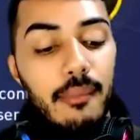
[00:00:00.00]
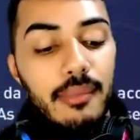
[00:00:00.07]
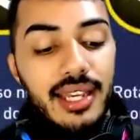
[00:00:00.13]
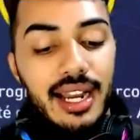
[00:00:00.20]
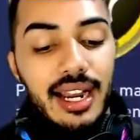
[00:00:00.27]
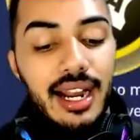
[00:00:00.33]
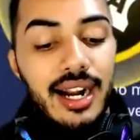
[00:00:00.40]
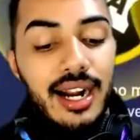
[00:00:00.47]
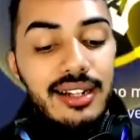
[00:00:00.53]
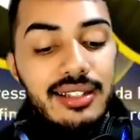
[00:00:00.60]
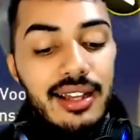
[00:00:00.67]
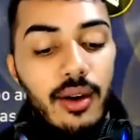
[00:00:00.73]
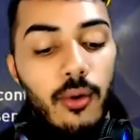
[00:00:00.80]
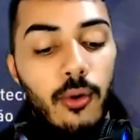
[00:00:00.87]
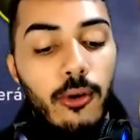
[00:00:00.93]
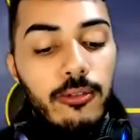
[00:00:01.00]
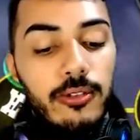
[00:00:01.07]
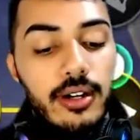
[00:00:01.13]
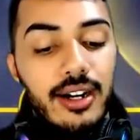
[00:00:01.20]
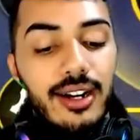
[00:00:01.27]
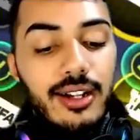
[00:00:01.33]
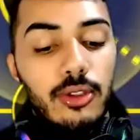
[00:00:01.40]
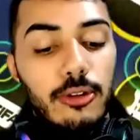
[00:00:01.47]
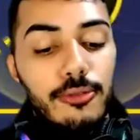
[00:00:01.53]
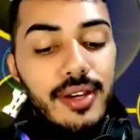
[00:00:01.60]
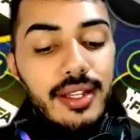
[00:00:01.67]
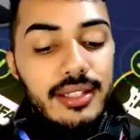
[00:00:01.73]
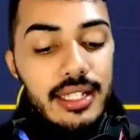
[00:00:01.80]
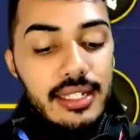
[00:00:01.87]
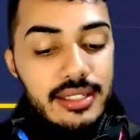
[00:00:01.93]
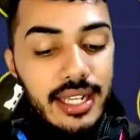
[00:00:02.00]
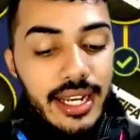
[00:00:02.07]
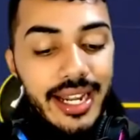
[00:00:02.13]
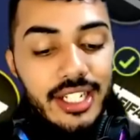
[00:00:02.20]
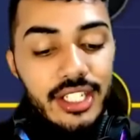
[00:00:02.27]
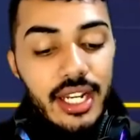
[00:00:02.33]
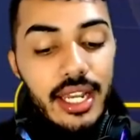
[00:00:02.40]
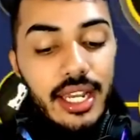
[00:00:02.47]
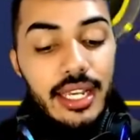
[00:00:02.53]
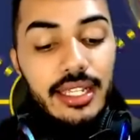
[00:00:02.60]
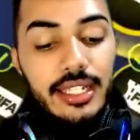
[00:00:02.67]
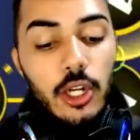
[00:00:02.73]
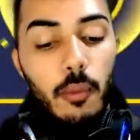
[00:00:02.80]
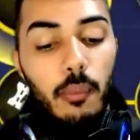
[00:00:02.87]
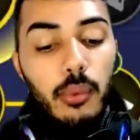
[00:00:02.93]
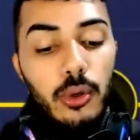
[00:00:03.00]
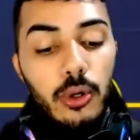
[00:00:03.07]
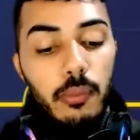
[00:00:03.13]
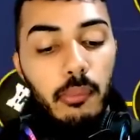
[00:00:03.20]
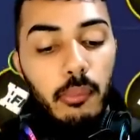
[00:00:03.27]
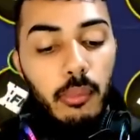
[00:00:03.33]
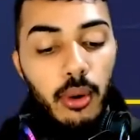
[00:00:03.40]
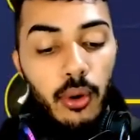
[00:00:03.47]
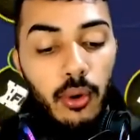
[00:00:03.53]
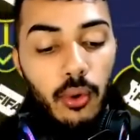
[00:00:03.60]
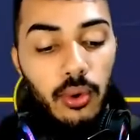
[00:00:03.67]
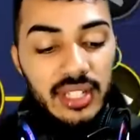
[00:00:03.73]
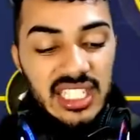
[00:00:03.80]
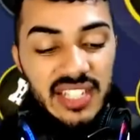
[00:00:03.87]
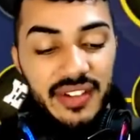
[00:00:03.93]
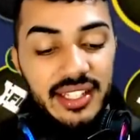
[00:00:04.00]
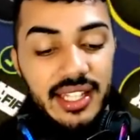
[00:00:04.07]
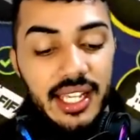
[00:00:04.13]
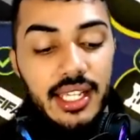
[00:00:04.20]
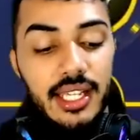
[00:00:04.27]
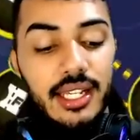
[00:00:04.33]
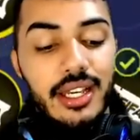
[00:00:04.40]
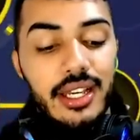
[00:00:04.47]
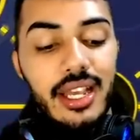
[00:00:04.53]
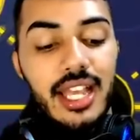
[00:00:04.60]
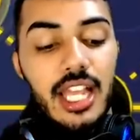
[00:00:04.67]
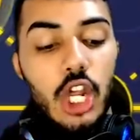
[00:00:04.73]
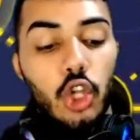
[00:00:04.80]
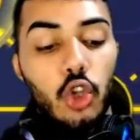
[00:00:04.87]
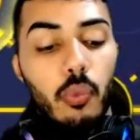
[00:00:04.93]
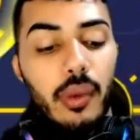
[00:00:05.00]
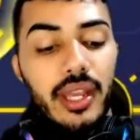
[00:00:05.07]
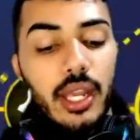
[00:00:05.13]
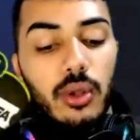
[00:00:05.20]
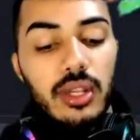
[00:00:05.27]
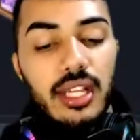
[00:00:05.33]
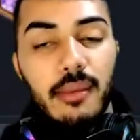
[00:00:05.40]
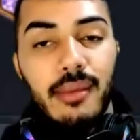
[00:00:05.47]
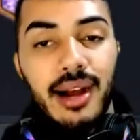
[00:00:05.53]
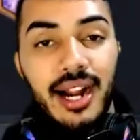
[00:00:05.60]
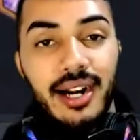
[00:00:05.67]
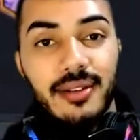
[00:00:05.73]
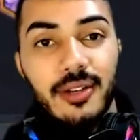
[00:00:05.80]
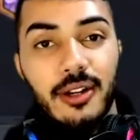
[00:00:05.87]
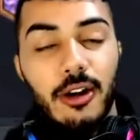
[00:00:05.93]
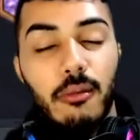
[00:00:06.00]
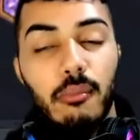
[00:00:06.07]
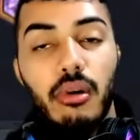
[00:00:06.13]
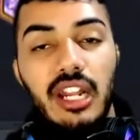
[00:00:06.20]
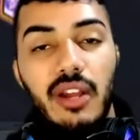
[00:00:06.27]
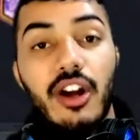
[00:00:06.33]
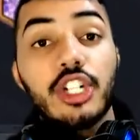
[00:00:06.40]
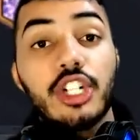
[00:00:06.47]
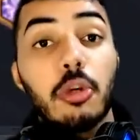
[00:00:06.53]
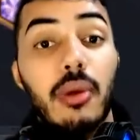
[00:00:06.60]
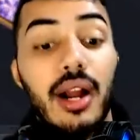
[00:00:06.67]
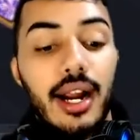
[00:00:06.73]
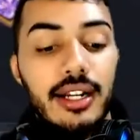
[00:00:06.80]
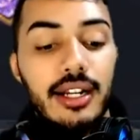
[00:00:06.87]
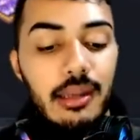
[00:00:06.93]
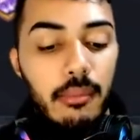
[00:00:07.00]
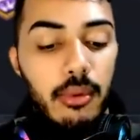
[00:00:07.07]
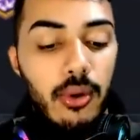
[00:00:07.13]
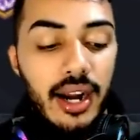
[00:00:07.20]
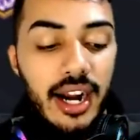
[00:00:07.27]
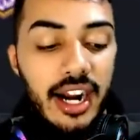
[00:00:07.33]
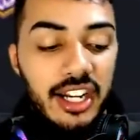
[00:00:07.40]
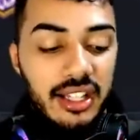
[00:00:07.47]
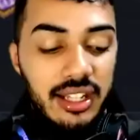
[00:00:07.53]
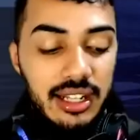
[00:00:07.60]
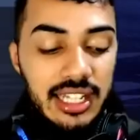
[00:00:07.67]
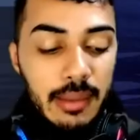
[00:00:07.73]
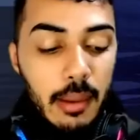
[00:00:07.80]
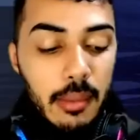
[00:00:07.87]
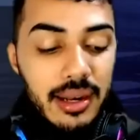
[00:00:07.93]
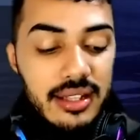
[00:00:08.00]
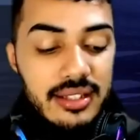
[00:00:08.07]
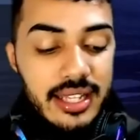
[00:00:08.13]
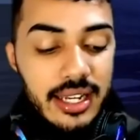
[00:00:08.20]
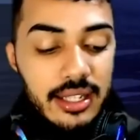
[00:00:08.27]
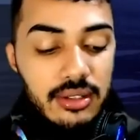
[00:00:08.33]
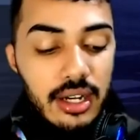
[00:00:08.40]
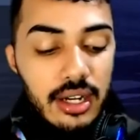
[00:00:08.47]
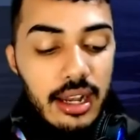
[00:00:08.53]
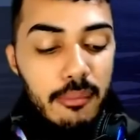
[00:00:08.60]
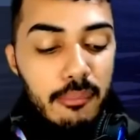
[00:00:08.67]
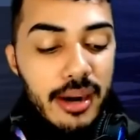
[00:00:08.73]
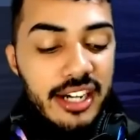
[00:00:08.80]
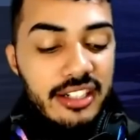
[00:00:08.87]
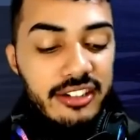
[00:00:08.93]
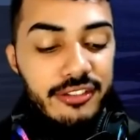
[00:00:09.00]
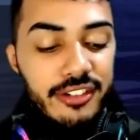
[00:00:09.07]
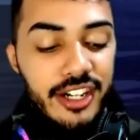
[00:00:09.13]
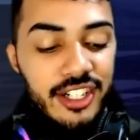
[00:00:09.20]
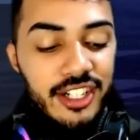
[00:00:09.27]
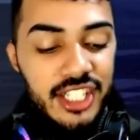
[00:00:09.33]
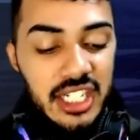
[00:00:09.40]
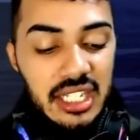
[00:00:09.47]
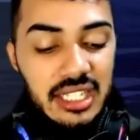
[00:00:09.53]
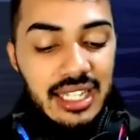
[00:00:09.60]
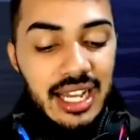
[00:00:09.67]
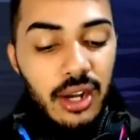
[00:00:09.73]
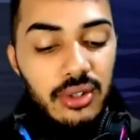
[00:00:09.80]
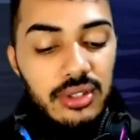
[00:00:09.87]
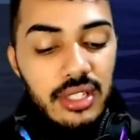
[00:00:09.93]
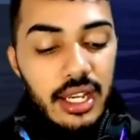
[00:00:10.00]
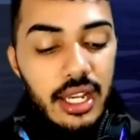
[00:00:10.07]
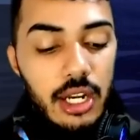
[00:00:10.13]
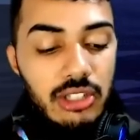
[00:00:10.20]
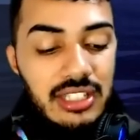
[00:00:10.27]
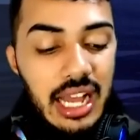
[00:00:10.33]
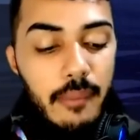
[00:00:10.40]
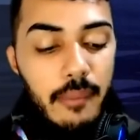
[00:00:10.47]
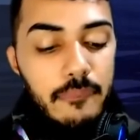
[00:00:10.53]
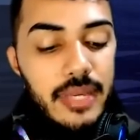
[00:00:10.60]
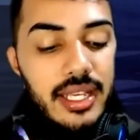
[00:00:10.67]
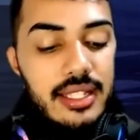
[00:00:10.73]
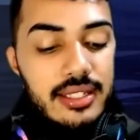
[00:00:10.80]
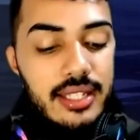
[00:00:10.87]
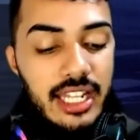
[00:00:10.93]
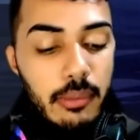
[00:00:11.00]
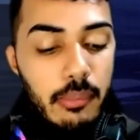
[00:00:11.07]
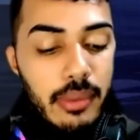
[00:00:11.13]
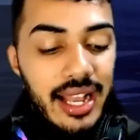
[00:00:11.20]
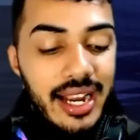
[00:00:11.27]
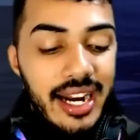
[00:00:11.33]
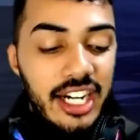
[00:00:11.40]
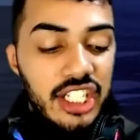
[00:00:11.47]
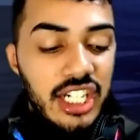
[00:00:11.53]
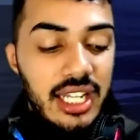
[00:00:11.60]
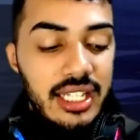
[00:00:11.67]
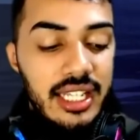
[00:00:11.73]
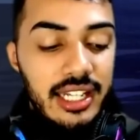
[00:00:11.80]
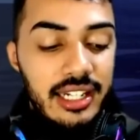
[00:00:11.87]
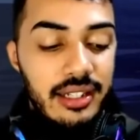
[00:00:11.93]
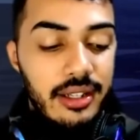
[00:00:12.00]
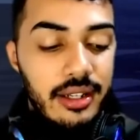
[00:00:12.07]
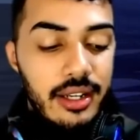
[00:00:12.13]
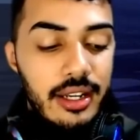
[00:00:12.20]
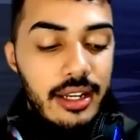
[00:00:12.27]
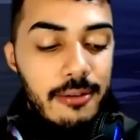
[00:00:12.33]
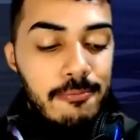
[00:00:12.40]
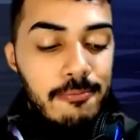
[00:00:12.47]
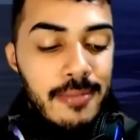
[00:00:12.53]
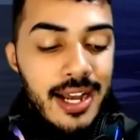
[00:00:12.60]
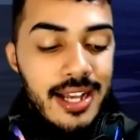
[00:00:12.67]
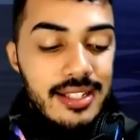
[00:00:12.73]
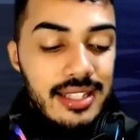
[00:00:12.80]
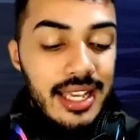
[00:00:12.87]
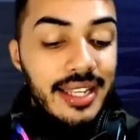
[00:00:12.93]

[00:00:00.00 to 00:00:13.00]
a minha carta over 97. E eu, por pouco, nesse evento aqui, eu não peguei o Lemar. Porque eu achei uma carta boa a cartinha dele, né? Mesmo ele sendo perna invertida e tal, eu tava pensando em pegar a cartinha dele. Mas